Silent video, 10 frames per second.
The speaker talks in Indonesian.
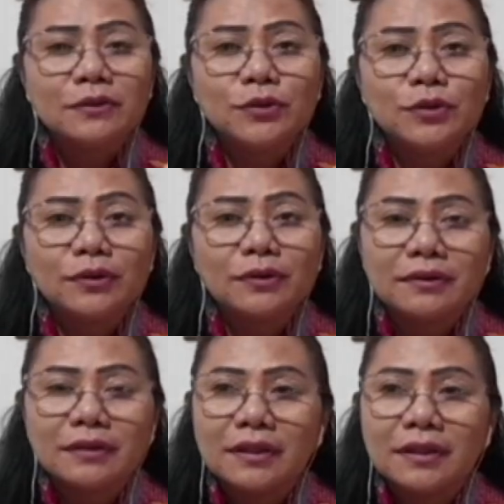jujur
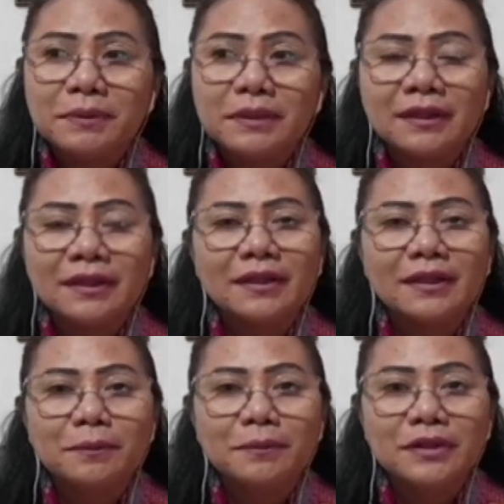lebih
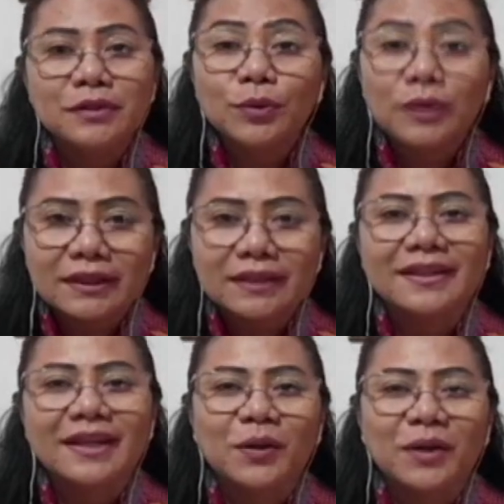lebih sulit
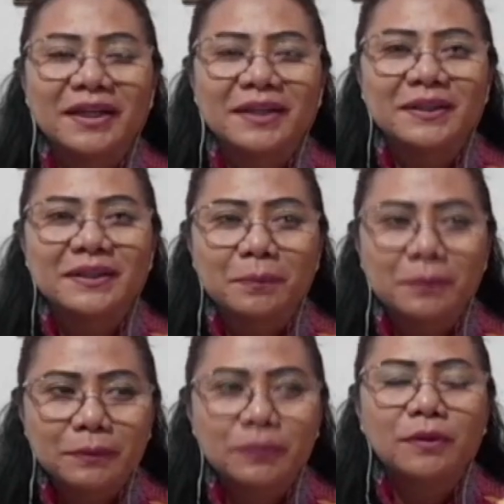kalau yang ini
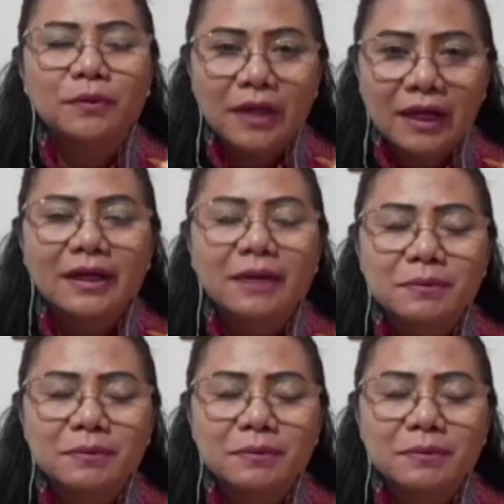tapi mudah-mudahan